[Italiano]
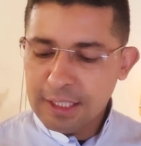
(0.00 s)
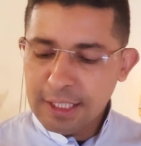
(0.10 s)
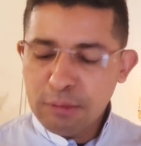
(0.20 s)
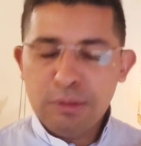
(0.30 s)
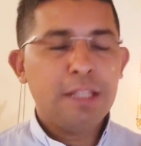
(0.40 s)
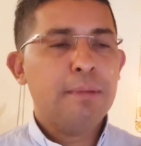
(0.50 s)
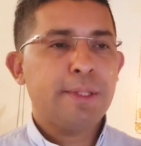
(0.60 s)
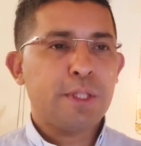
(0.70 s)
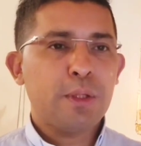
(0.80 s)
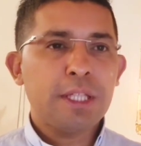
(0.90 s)
è una
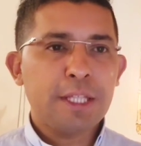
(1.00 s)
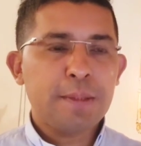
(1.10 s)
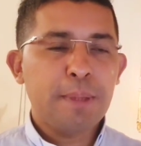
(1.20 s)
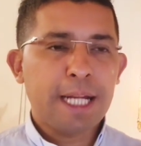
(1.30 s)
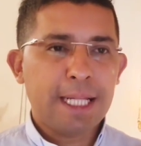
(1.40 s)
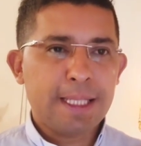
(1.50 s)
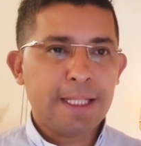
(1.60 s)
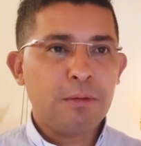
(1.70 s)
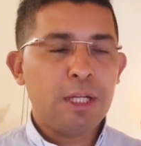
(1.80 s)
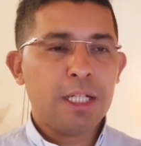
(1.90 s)
dimensione di speranza,
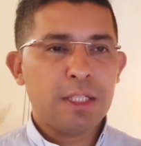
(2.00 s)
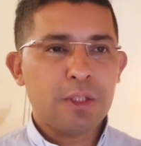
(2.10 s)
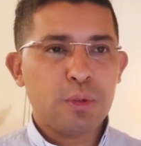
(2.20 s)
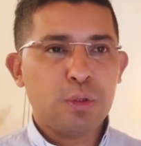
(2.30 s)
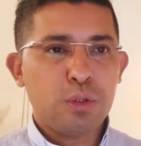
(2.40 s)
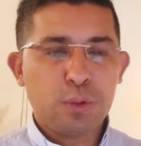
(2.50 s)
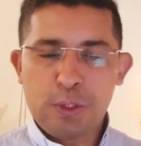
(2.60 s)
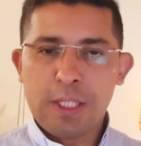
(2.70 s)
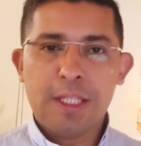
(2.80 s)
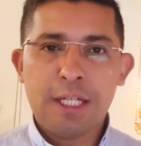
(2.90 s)
quella che Gesù
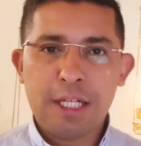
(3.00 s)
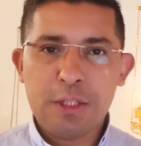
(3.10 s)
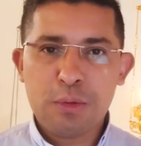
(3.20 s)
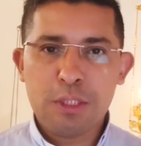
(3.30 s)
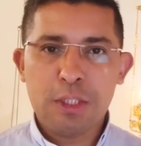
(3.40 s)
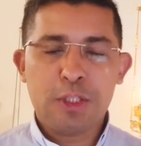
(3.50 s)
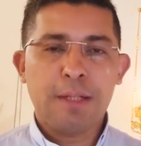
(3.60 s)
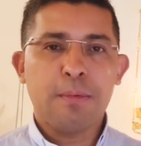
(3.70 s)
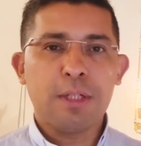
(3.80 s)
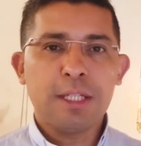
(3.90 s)
consegna ai suoi
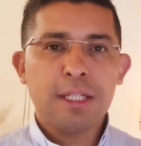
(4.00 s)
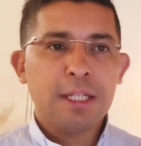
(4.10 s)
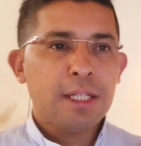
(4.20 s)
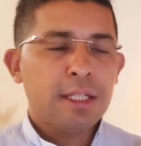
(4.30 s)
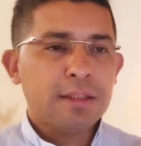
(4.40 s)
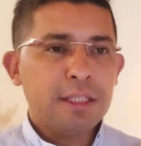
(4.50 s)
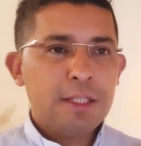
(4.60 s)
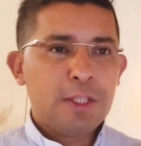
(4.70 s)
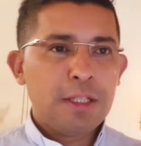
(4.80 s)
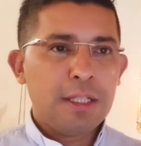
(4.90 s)
discepoli.
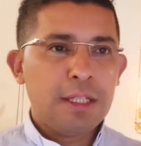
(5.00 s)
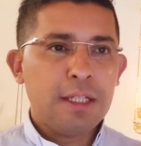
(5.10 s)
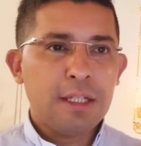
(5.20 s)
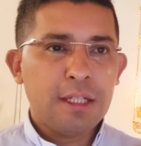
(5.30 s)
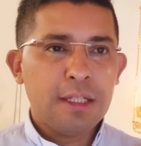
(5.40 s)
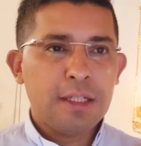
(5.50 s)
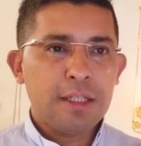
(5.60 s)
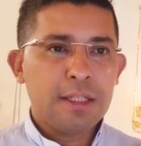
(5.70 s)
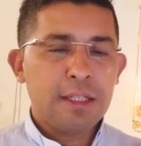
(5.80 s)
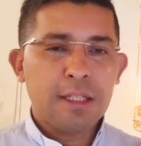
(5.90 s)
Dice eh,
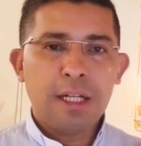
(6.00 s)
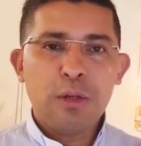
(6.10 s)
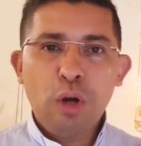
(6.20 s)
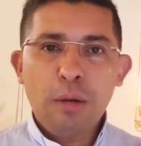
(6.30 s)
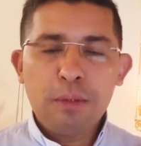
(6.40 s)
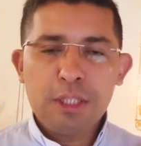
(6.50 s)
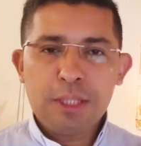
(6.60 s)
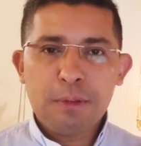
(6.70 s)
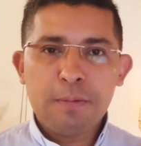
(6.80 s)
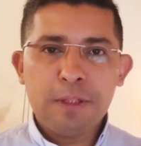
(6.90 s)
eh, all'uomo,
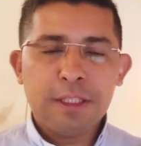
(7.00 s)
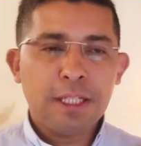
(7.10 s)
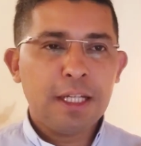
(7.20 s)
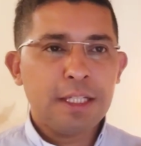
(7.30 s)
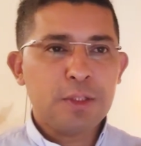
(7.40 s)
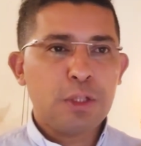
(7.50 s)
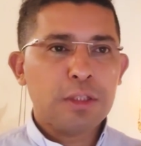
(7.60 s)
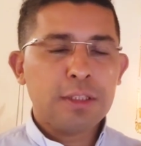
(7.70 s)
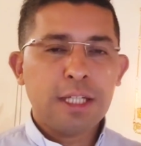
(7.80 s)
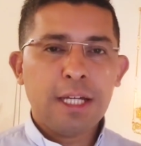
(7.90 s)
diciamo in vita,
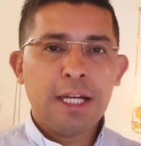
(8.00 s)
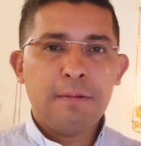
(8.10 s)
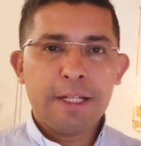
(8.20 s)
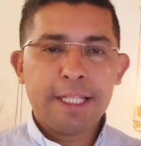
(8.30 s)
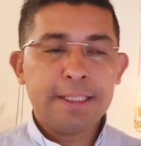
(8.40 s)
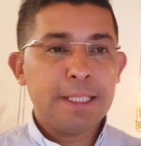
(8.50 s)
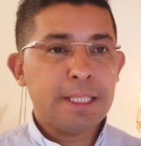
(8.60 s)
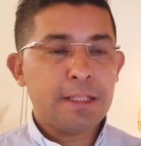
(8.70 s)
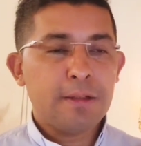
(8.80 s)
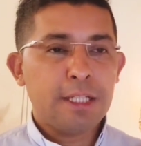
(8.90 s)
esorta a fare
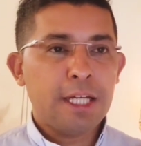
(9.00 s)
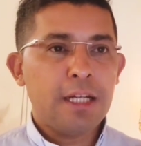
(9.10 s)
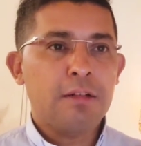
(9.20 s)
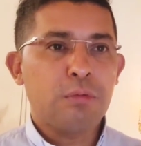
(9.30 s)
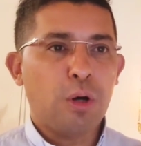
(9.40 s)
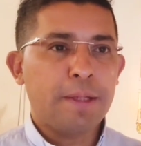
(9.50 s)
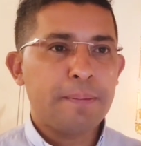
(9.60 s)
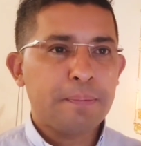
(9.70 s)
attenzione al cuore.